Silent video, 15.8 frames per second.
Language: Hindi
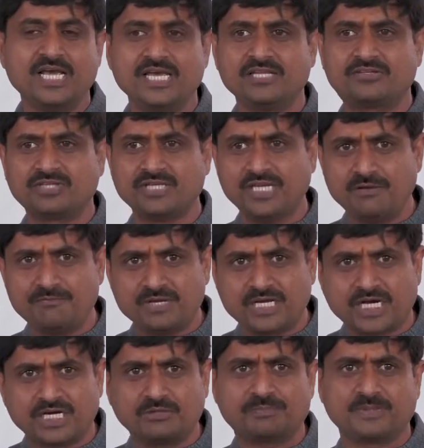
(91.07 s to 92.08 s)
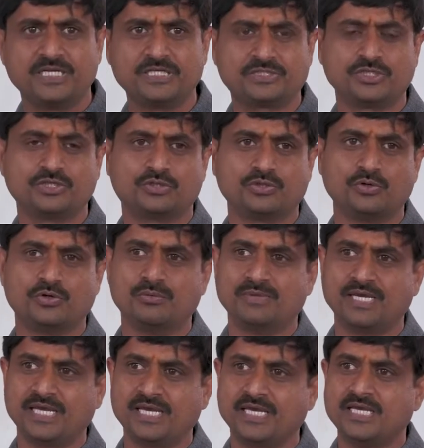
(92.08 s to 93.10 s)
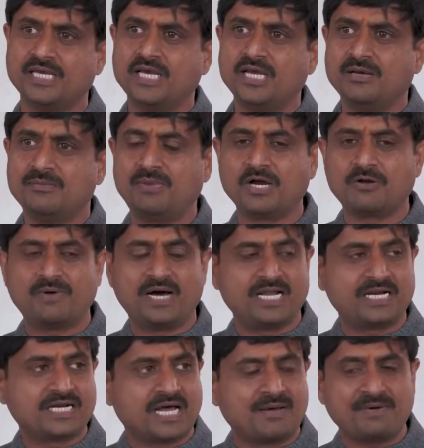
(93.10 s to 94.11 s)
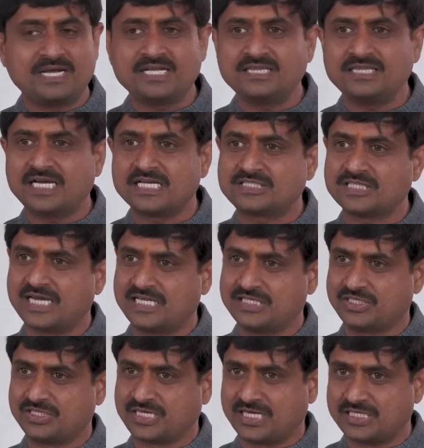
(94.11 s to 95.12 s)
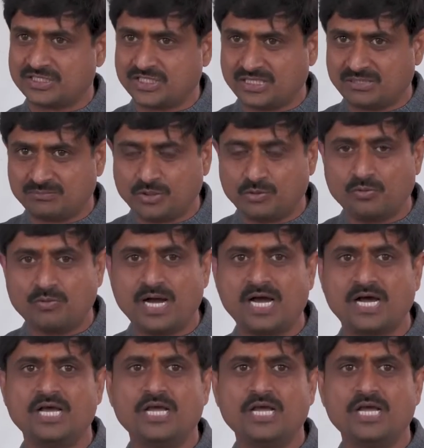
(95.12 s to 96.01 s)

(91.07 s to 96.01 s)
इतनी विकट परिस्थितियों में भगवान रामानंदाचार्य जी का जन्म हुआ